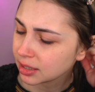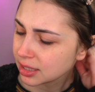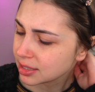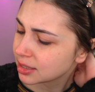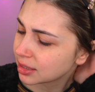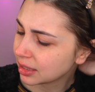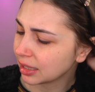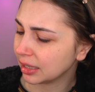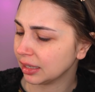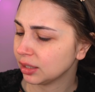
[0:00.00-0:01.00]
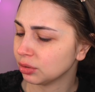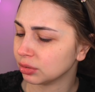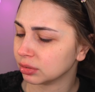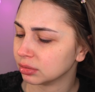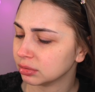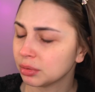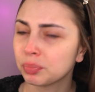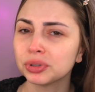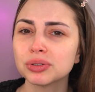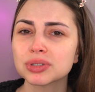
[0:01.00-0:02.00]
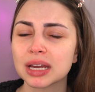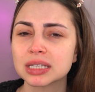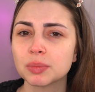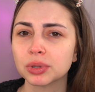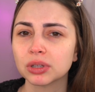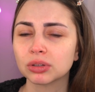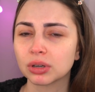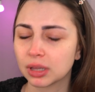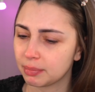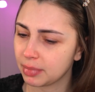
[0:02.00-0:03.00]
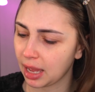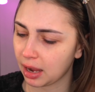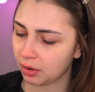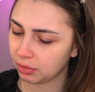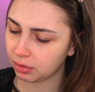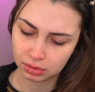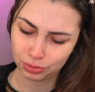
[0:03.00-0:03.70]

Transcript: Que estranho não poder usar esse protetor labial